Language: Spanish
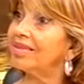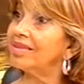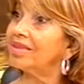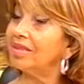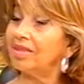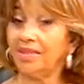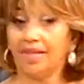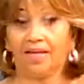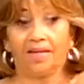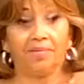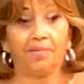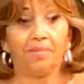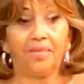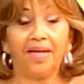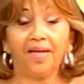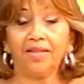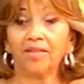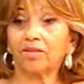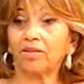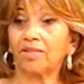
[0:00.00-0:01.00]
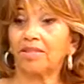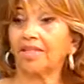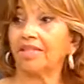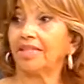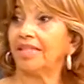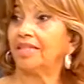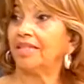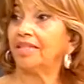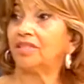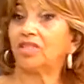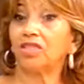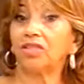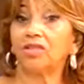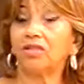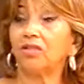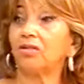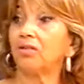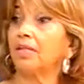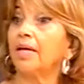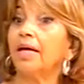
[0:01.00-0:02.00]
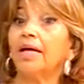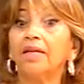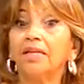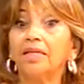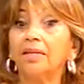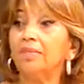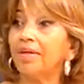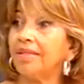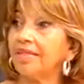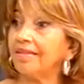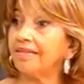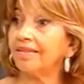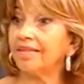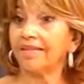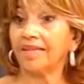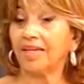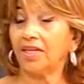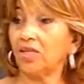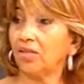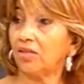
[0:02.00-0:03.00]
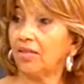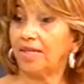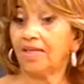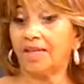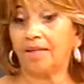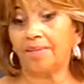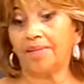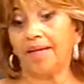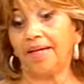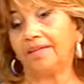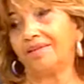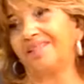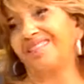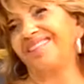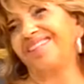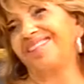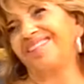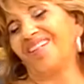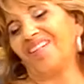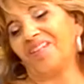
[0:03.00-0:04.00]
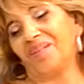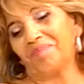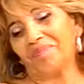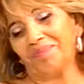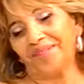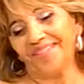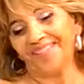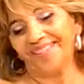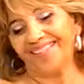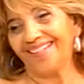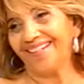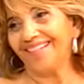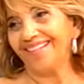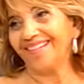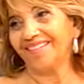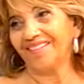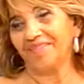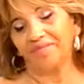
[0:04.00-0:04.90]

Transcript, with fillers: del médico, del kinesiólogo, y me dicen que yo era la maestra, yo digo, no, no puede ser,